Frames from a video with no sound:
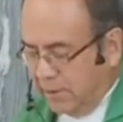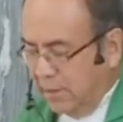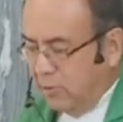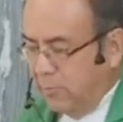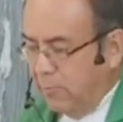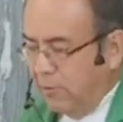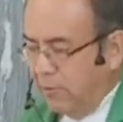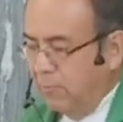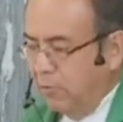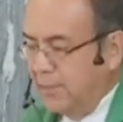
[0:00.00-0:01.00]
Jesús le
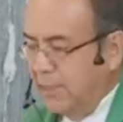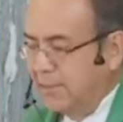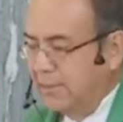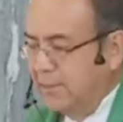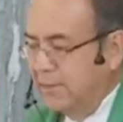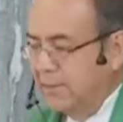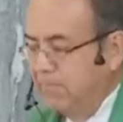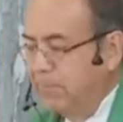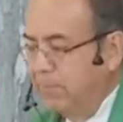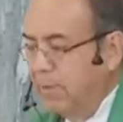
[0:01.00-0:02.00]
dijo, un hombre
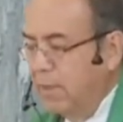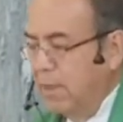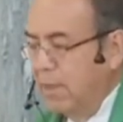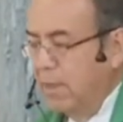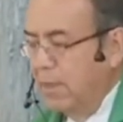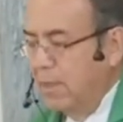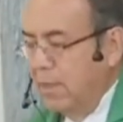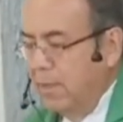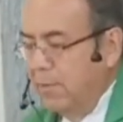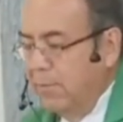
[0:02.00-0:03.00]
que bajaba por
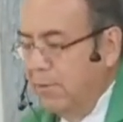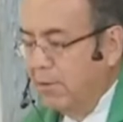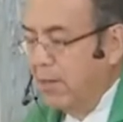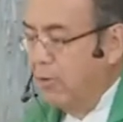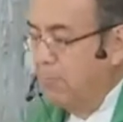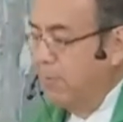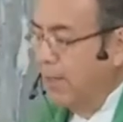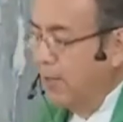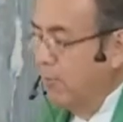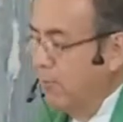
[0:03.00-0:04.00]
el camino de
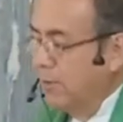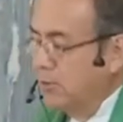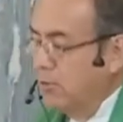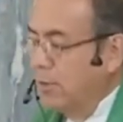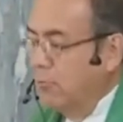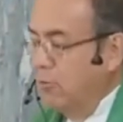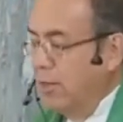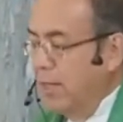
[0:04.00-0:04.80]
Jerusalén a Jericó,